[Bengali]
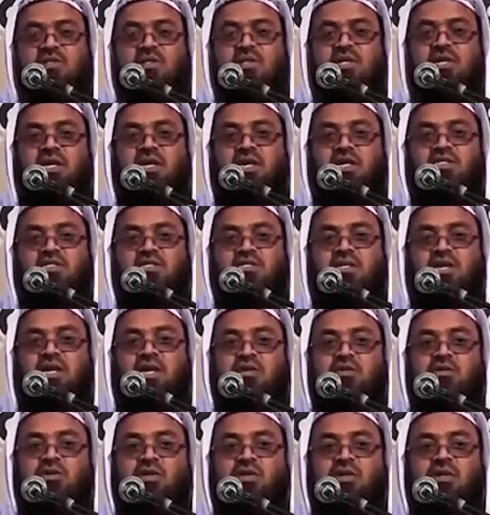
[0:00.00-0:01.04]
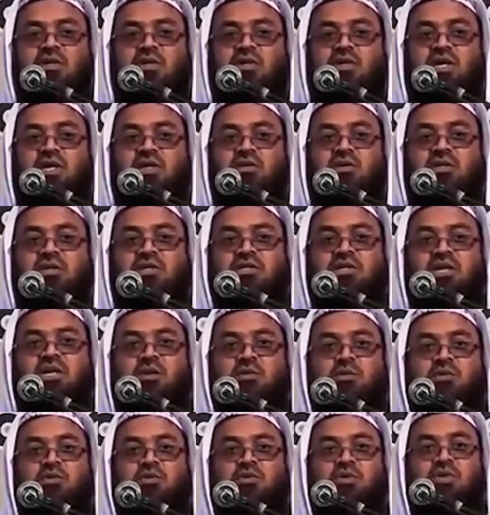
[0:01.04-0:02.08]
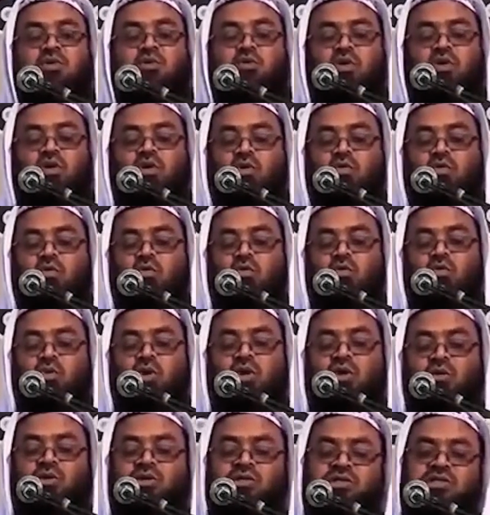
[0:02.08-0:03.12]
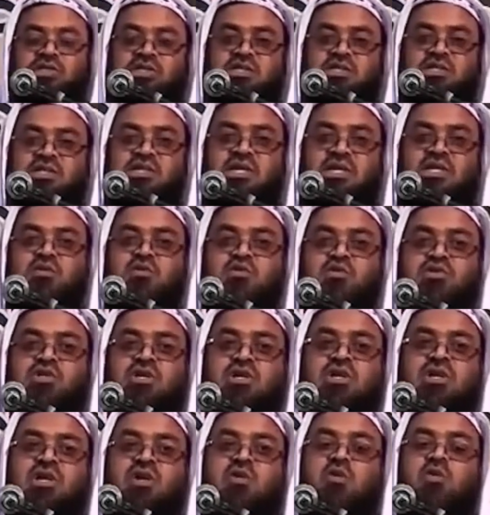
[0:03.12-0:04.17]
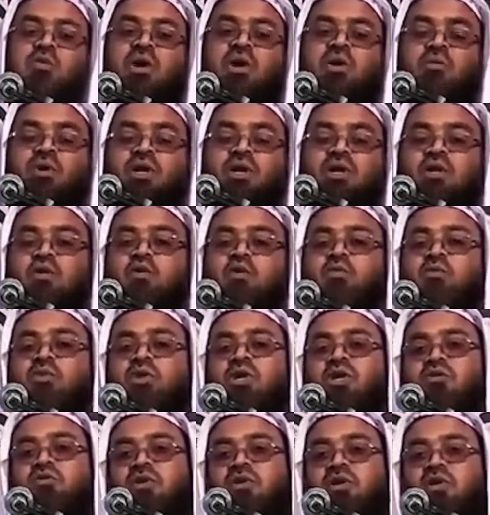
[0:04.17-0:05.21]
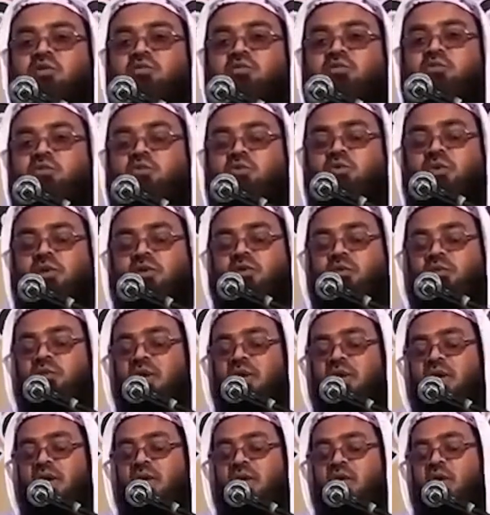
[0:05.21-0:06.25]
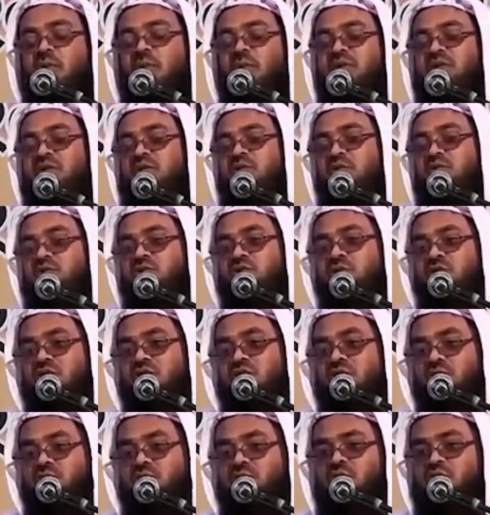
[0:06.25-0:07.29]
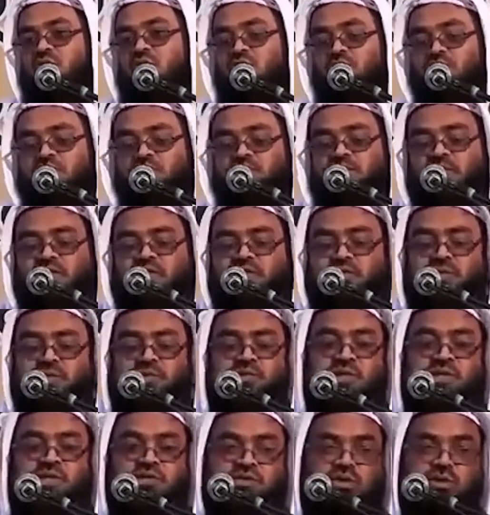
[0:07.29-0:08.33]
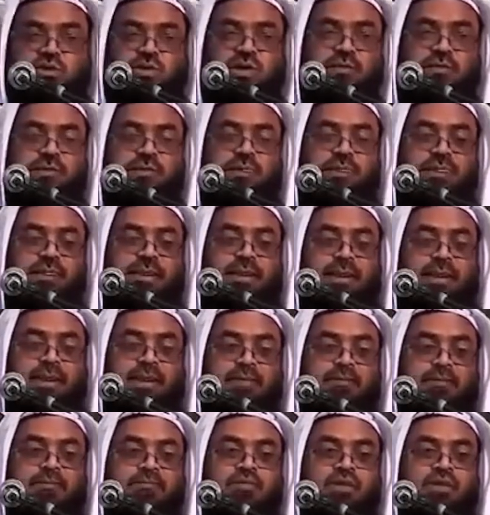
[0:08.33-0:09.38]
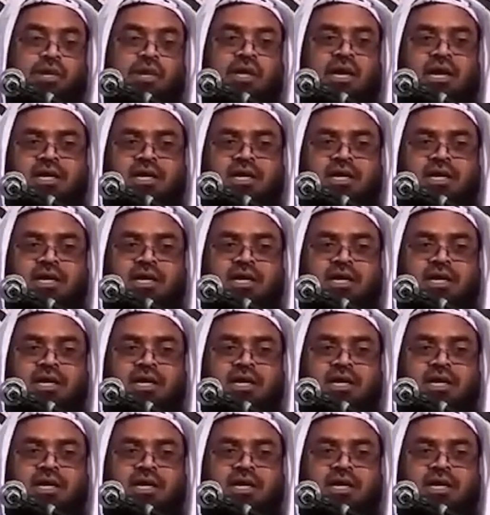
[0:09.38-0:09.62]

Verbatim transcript: সেখানে আছে ইয়াইন ইয়াইউল্লাজিন আমন তাকুল্লাহ কুলু কৌলান সাদিদা ইউসলাহ লাকুম আমালাকুম ওয়াকুম জুনুবাকুম ওমাই ইউতুল্লাহ রসুল কতফাজা ফৌজান আজিমা এই